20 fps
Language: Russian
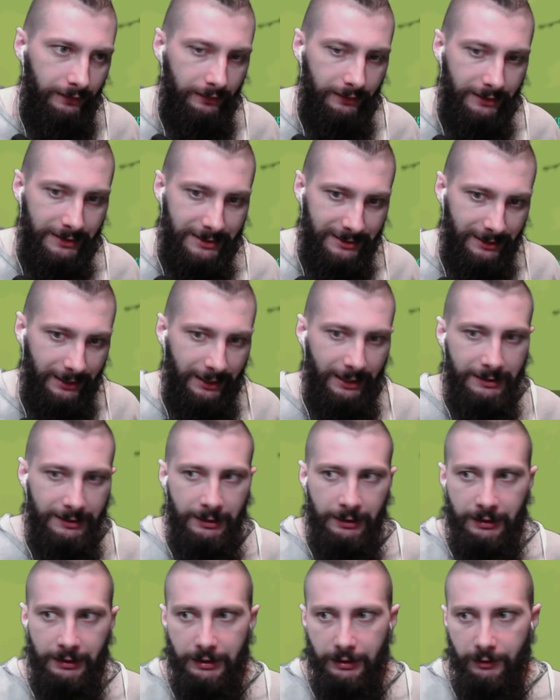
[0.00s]

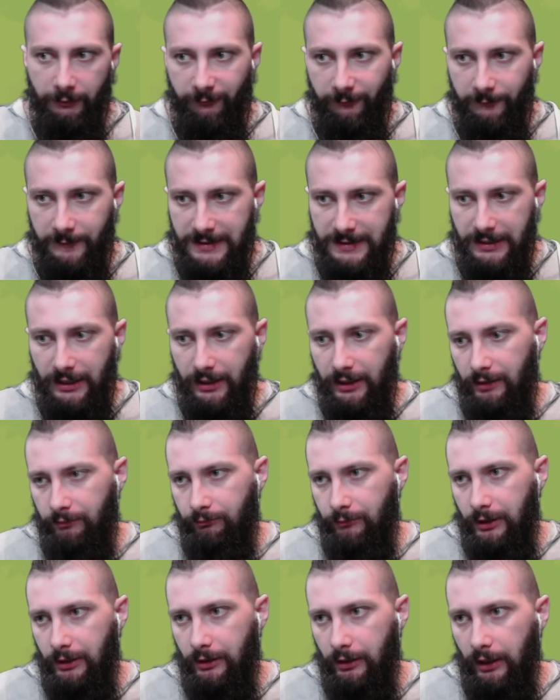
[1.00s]
средненько. В
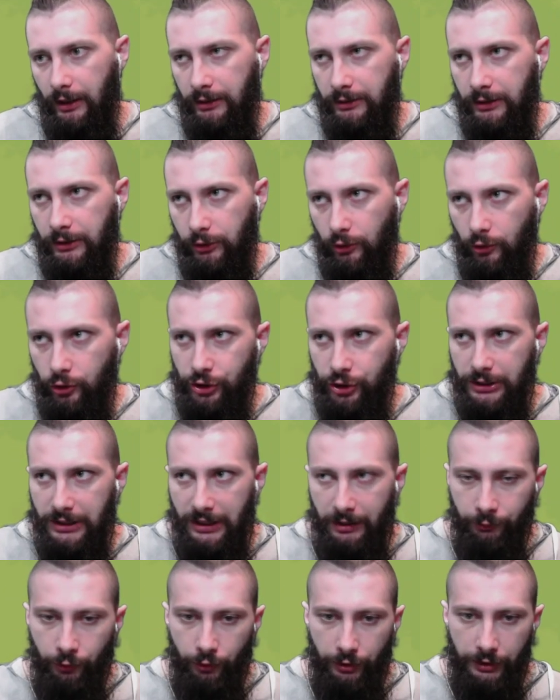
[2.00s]
целом э, это тоже
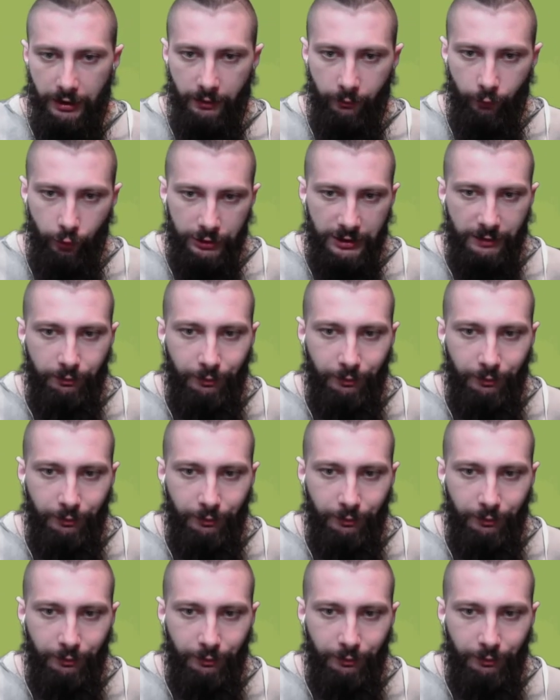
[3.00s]
для многих будет